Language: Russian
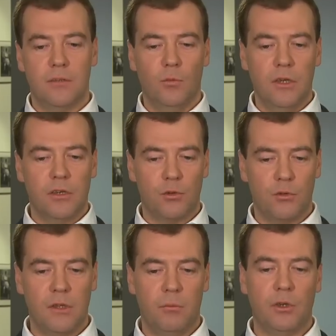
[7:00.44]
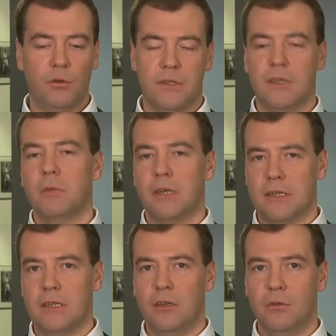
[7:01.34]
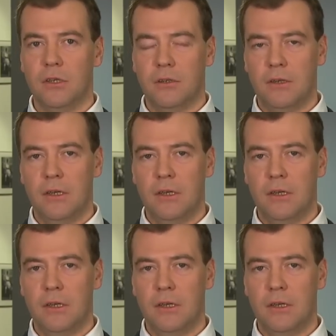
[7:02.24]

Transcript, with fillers: Тем более, что сюда приходят самые разные люди.